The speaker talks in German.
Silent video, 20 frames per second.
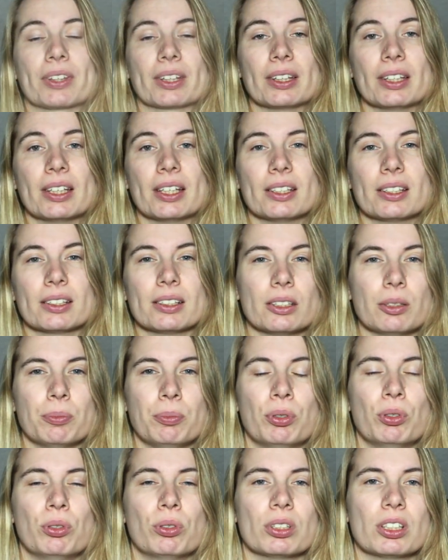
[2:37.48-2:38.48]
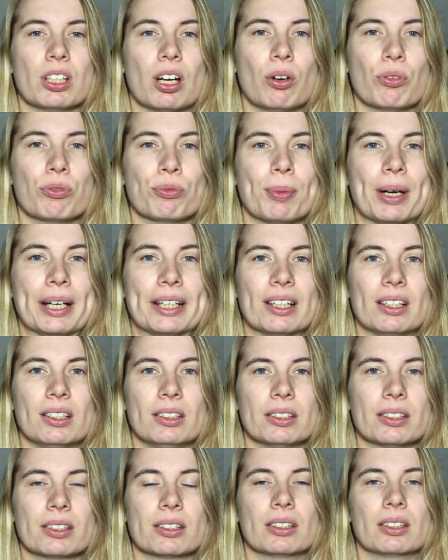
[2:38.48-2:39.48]
Der dritte Punkt auf meiner
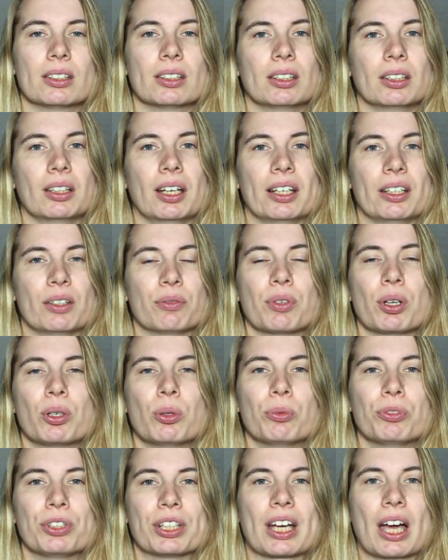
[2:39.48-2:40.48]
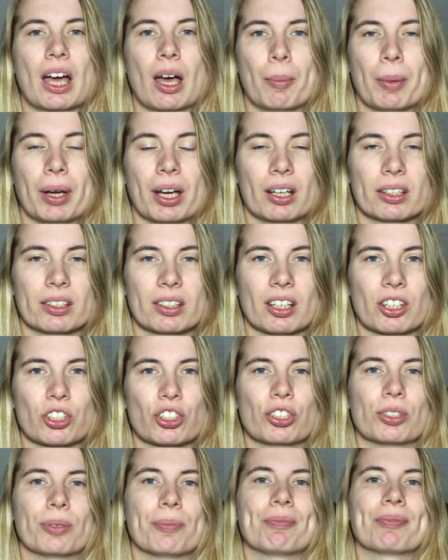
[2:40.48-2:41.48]
Liste, eine vernünftige
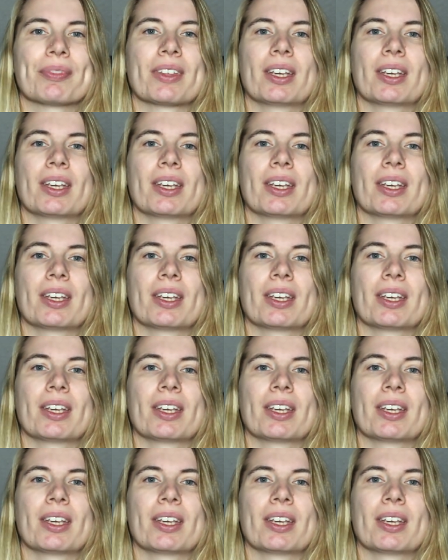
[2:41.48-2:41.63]
Kameratasche.